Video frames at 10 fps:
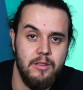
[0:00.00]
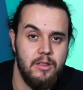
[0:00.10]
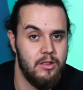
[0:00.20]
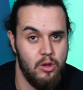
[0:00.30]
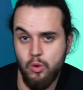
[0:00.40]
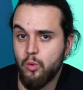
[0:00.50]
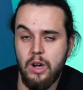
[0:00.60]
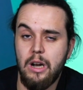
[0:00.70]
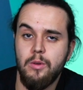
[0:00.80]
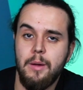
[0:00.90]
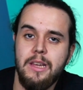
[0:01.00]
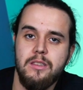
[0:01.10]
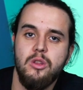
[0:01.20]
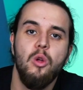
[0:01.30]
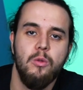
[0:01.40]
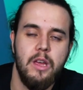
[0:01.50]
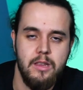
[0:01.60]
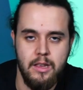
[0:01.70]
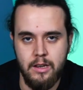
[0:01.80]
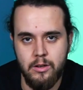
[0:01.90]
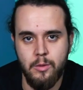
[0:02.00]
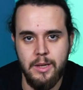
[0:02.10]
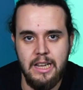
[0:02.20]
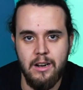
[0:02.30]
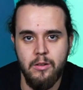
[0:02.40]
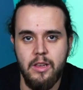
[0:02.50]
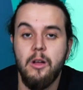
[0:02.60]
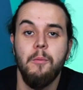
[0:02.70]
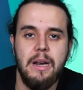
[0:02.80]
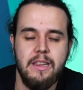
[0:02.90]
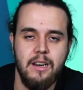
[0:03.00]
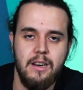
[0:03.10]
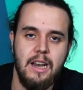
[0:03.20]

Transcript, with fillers: Si se os ocurre alguna más, no dudéis en comentarlo y compartir